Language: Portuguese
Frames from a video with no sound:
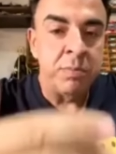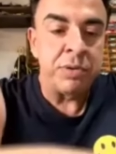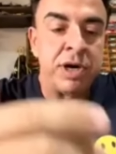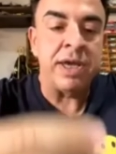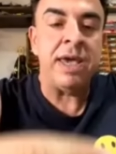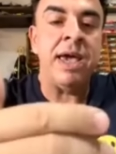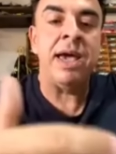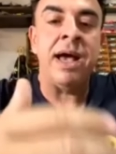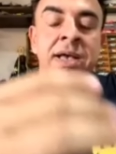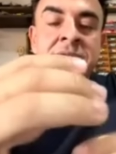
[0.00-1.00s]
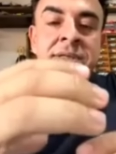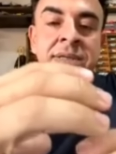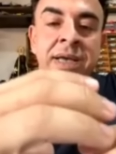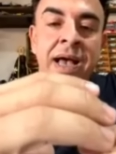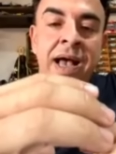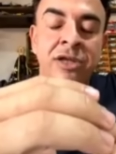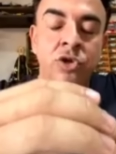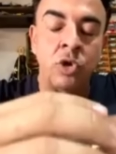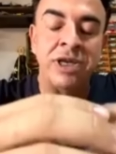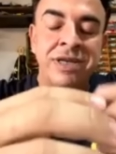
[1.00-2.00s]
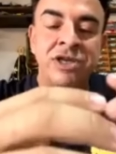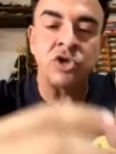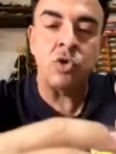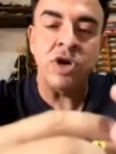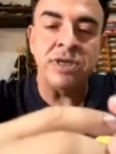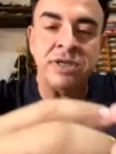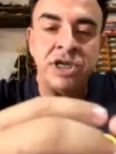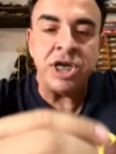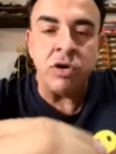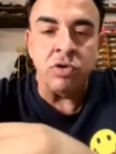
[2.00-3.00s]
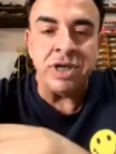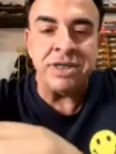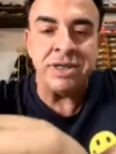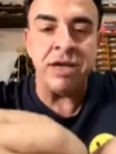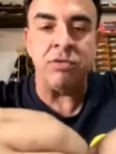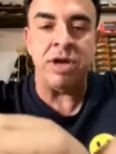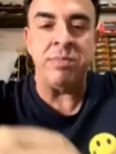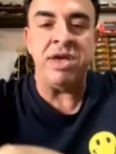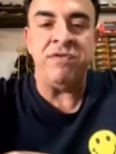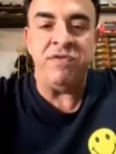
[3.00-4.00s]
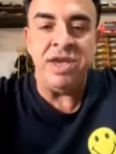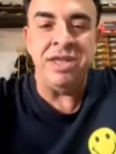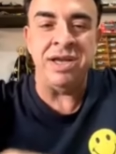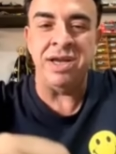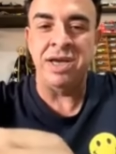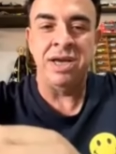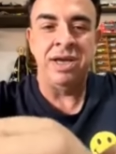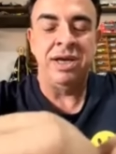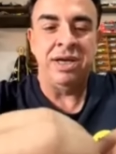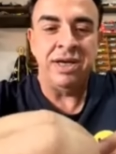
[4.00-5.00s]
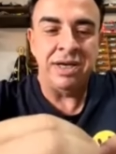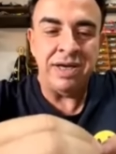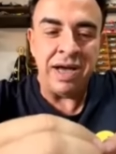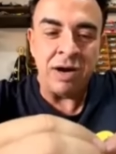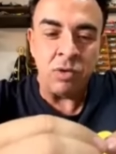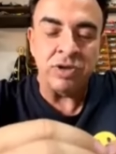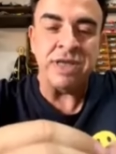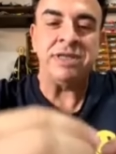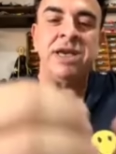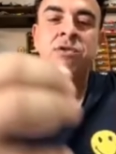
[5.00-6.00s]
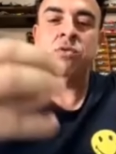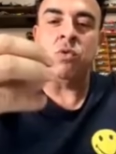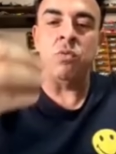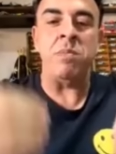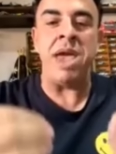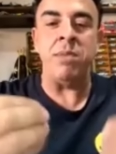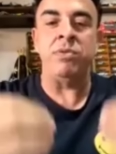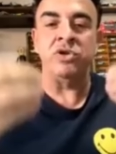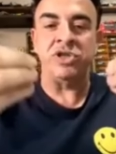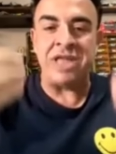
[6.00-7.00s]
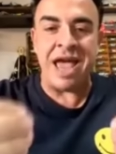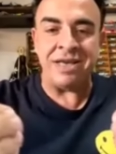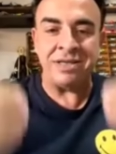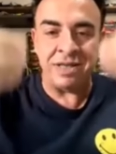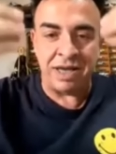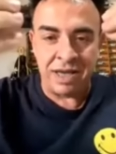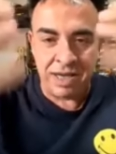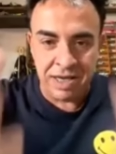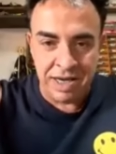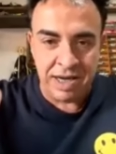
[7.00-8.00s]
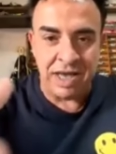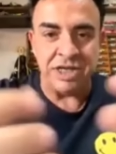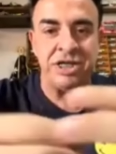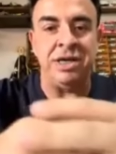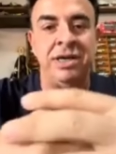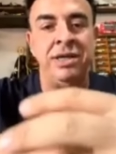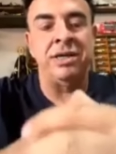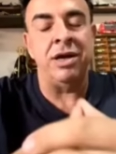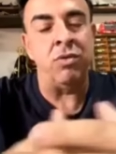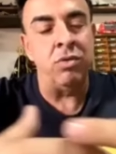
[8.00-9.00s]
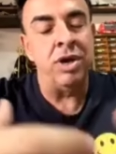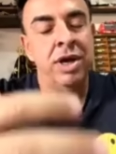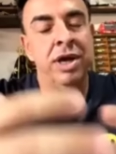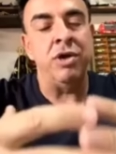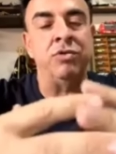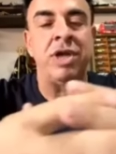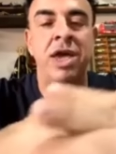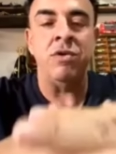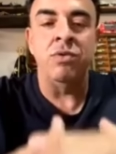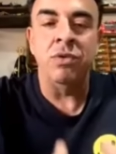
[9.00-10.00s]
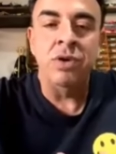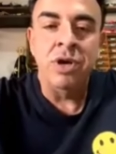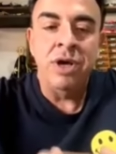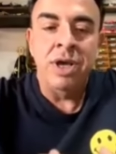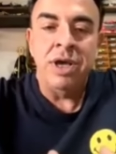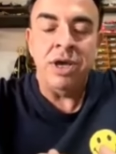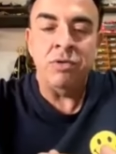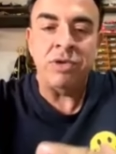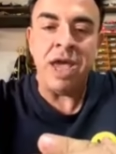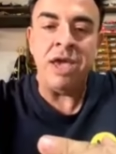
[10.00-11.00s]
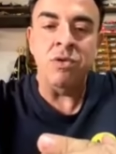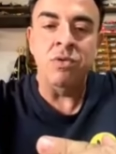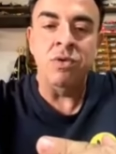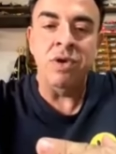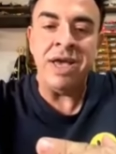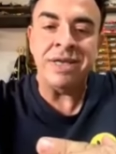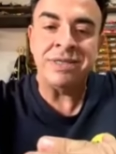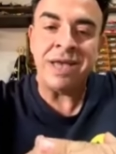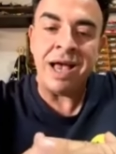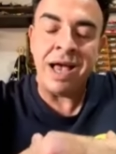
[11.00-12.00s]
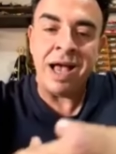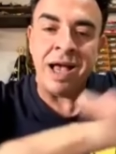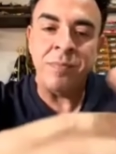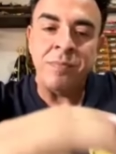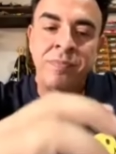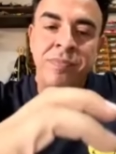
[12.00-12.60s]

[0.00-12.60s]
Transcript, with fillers: Porque as todas as coisas que já aconteceram na minha vida aconteceram com membros desta igreja. Então eu tenho eu tenho essa